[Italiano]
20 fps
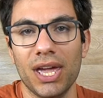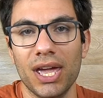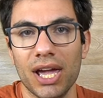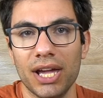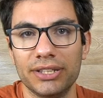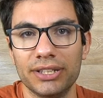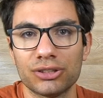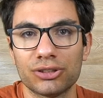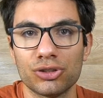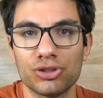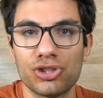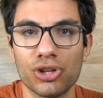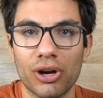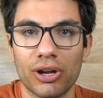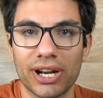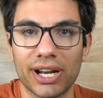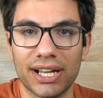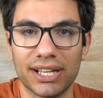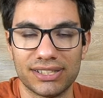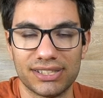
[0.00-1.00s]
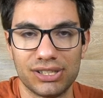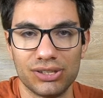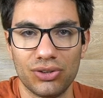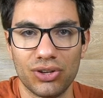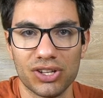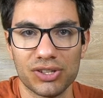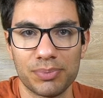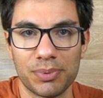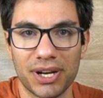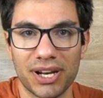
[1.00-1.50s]
E detto ciò ragazzi, io
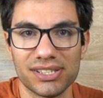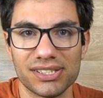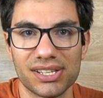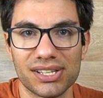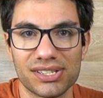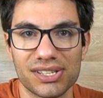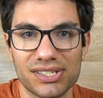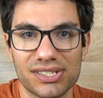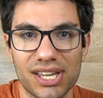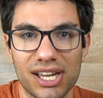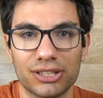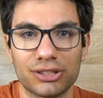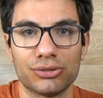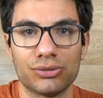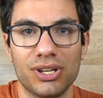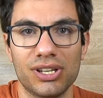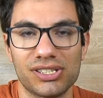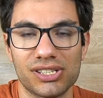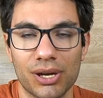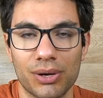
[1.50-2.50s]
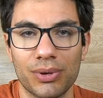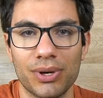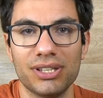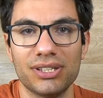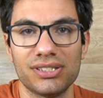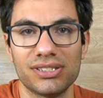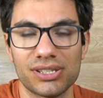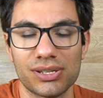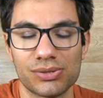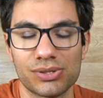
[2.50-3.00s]
non ho speranza di essere stato
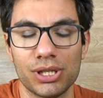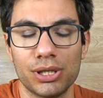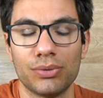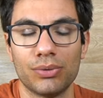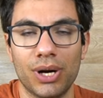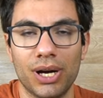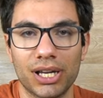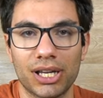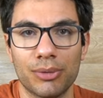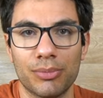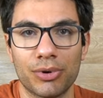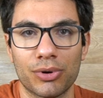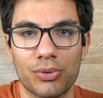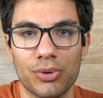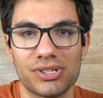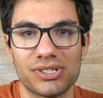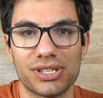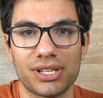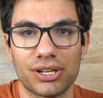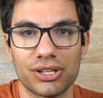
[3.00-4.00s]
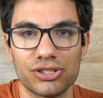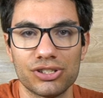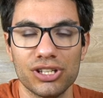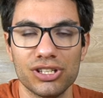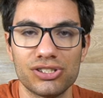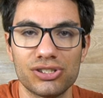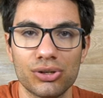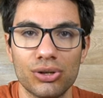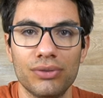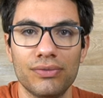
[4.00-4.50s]
esauriente e esaustivo anche per questa
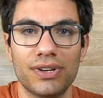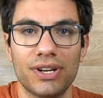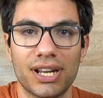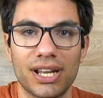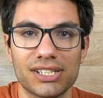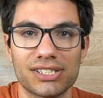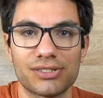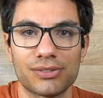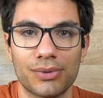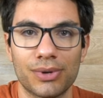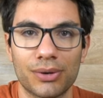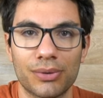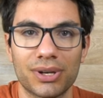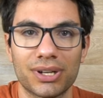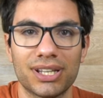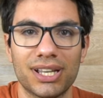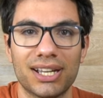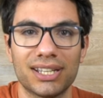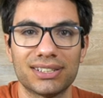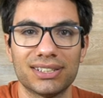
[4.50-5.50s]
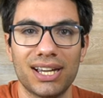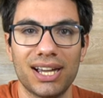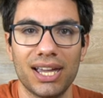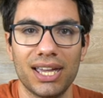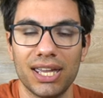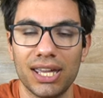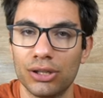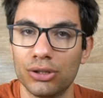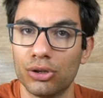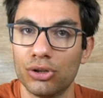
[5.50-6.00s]
recensione, vi ringrazio per aver guardata
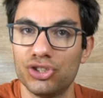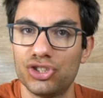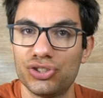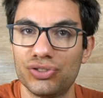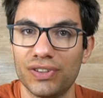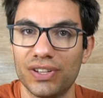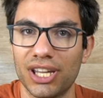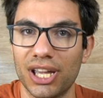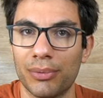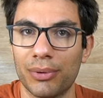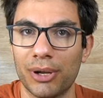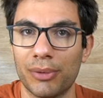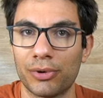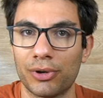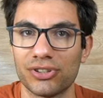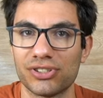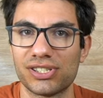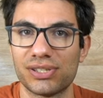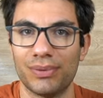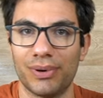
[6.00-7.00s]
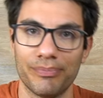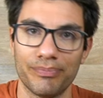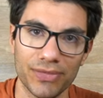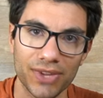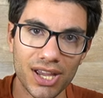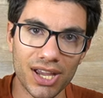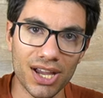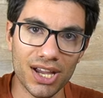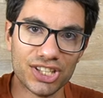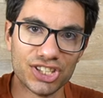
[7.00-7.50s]
e noi ci vediamo alla prossima.
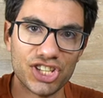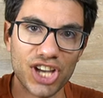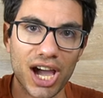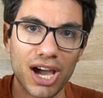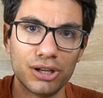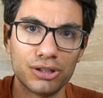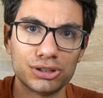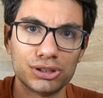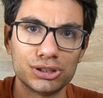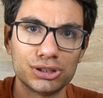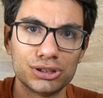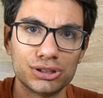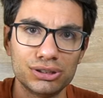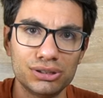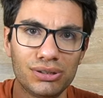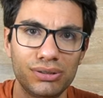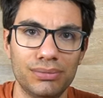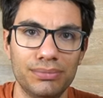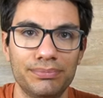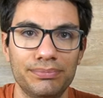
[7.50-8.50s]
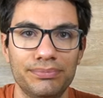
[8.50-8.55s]
Ciao!